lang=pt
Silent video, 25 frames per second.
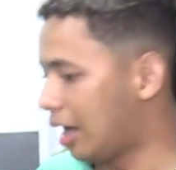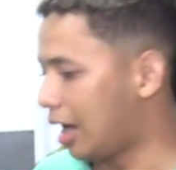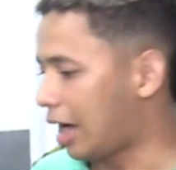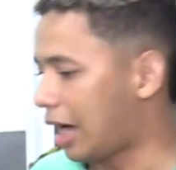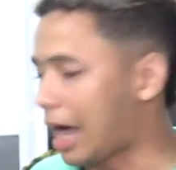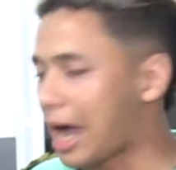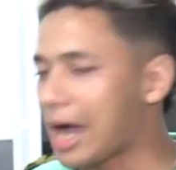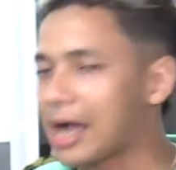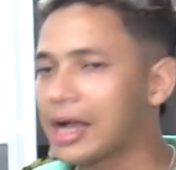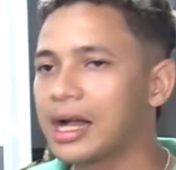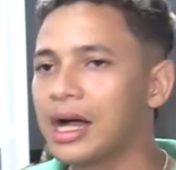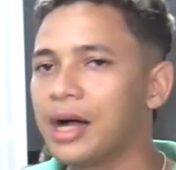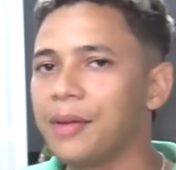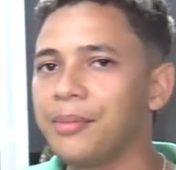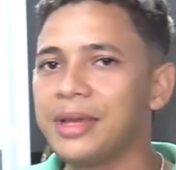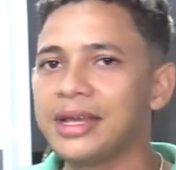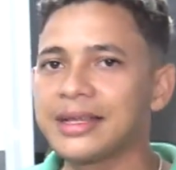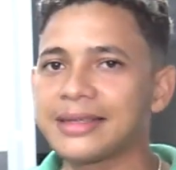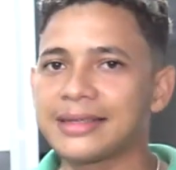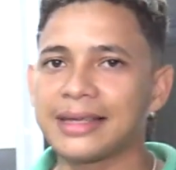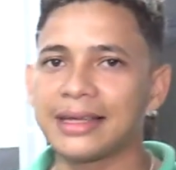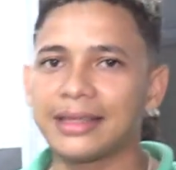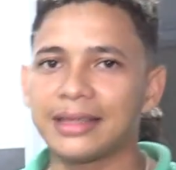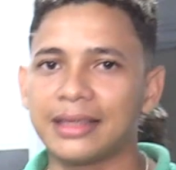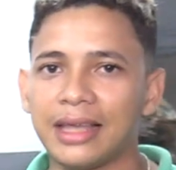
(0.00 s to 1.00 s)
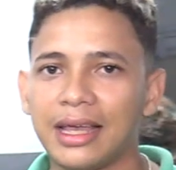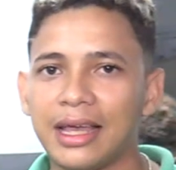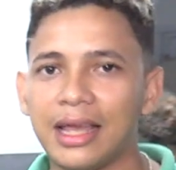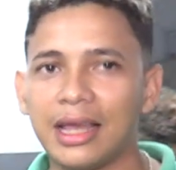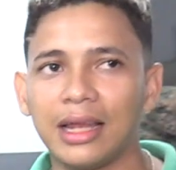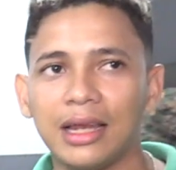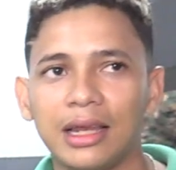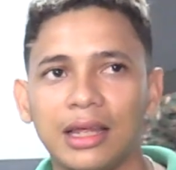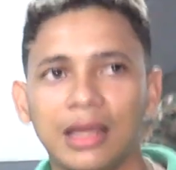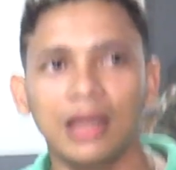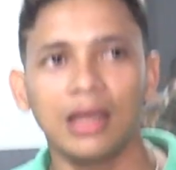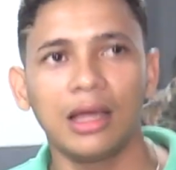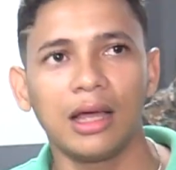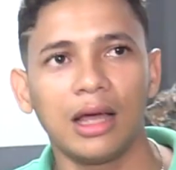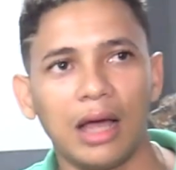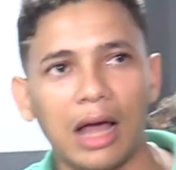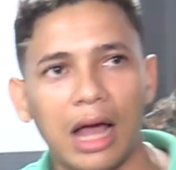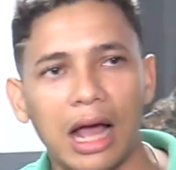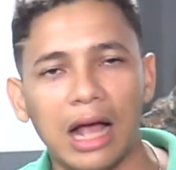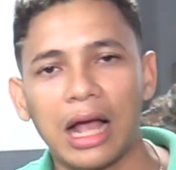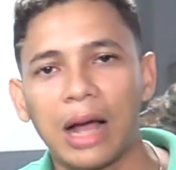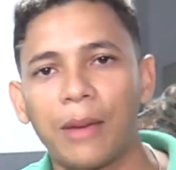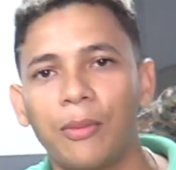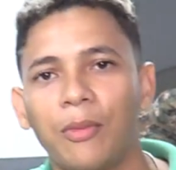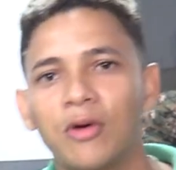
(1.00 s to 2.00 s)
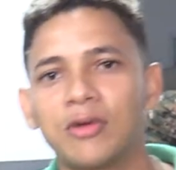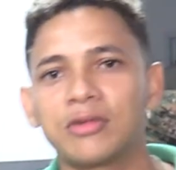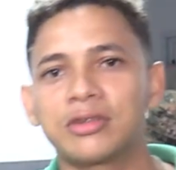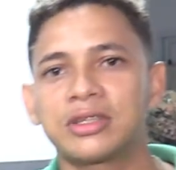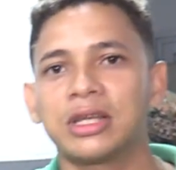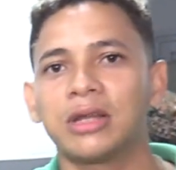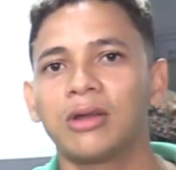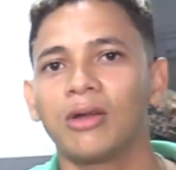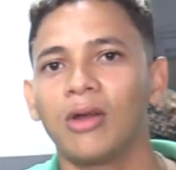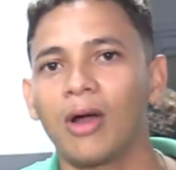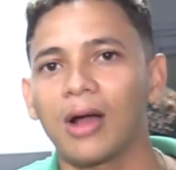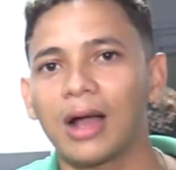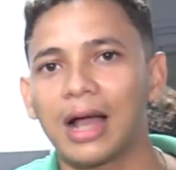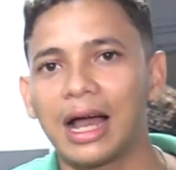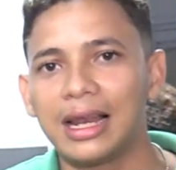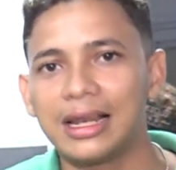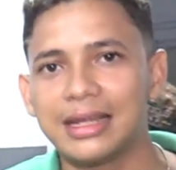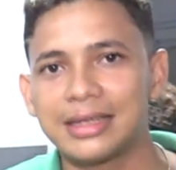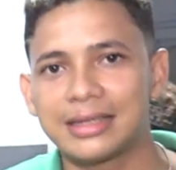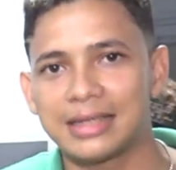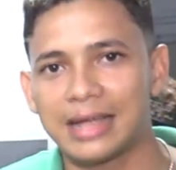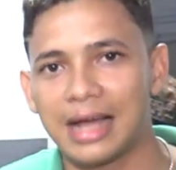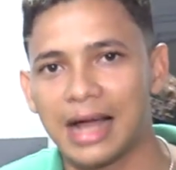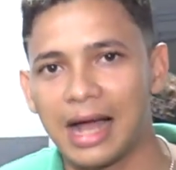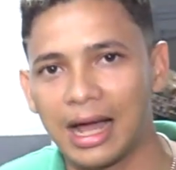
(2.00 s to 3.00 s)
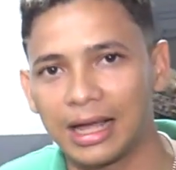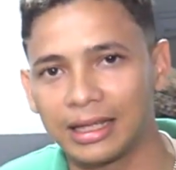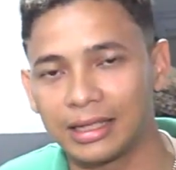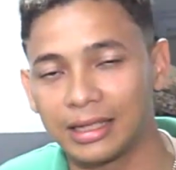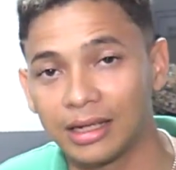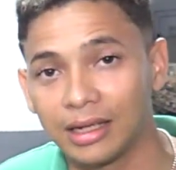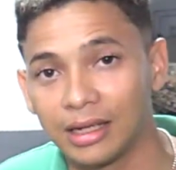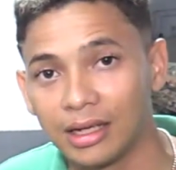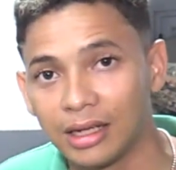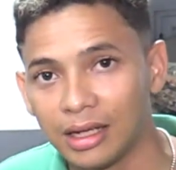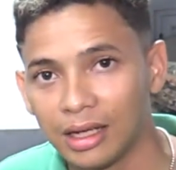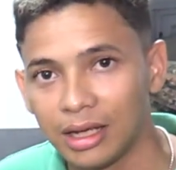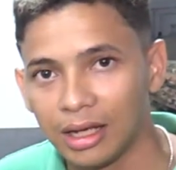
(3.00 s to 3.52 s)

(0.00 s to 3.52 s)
A camisa dele acabou sendo localizada.